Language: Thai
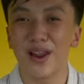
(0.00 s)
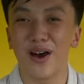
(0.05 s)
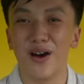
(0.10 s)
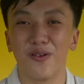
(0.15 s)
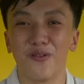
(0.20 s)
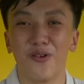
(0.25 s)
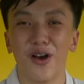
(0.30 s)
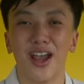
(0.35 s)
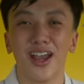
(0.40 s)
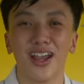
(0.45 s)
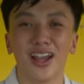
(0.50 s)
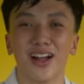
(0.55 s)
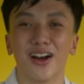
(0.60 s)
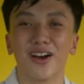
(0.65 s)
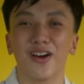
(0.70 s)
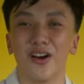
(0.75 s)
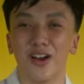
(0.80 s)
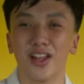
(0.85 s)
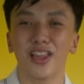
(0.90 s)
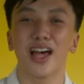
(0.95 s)
มาลองไว้ แล้ว
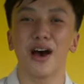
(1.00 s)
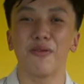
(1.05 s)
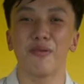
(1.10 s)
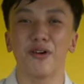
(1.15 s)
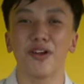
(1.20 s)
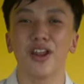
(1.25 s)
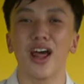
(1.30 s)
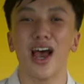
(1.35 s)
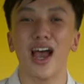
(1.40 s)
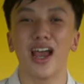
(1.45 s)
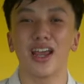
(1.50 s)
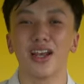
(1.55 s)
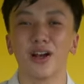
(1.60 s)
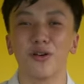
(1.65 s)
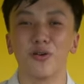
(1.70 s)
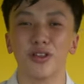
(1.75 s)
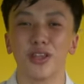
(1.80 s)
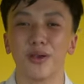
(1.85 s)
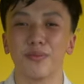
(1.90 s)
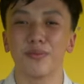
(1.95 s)
ก็ค่อยสับก็ได้ถ้า
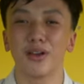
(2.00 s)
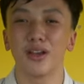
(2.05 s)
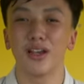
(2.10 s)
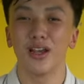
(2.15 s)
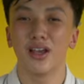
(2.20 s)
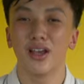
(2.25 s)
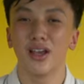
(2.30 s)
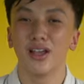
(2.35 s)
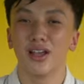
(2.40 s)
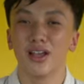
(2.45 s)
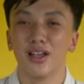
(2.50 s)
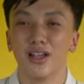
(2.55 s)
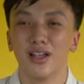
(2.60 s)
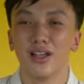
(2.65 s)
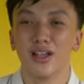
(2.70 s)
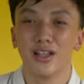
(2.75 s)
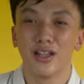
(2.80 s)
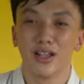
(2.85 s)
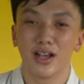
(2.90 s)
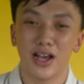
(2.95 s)
กลัวเจ็บมือ
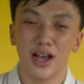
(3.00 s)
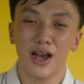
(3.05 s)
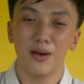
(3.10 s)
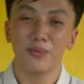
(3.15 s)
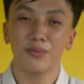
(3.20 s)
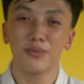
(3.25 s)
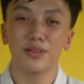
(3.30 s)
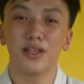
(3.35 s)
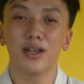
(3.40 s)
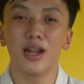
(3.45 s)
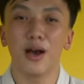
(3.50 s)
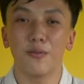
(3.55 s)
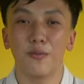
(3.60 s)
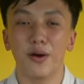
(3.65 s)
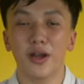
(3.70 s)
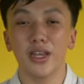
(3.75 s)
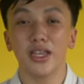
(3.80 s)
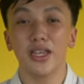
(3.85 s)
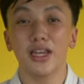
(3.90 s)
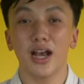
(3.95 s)
ครับสำหรับ
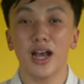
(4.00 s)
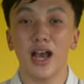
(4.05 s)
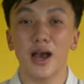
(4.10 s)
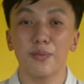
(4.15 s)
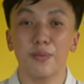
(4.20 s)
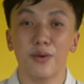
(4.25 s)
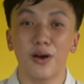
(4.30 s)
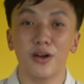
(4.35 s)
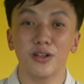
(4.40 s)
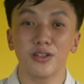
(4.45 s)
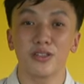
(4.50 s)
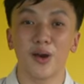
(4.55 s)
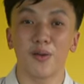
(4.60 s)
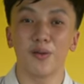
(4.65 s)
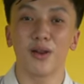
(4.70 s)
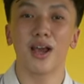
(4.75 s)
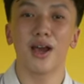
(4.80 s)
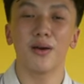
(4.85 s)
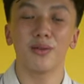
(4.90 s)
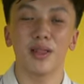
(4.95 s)
วันนี้นะครับ ก็จบ
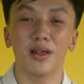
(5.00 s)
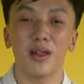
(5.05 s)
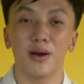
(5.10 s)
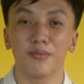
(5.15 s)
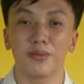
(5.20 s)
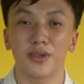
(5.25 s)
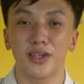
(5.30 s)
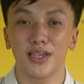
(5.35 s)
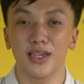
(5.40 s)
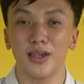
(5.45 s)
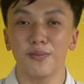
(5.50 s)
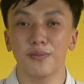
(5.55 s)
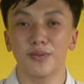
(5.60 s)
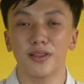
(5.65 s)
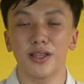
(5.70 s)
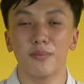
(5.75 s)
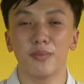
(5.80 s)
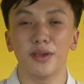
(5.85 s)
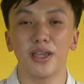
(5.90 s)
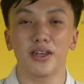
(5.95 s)
แล้วครับสำหรับคลิป
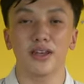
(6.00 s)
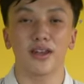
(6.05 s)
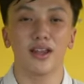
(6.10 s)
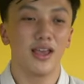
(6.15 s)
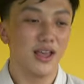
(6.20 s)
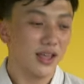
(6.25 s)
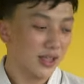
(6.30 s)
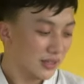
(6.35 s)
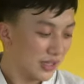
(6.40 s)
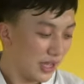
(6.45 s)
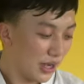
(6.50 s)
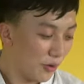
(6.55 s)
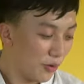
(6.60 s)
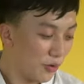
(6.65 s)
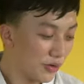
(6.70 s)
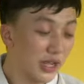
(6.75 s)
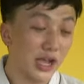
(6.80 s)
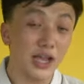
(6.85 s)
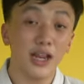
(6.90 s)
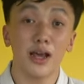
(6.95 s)
สับอิดถ้าค
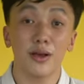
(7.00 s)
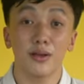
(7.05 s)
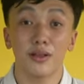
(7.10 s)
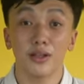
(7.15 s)
นอยากให้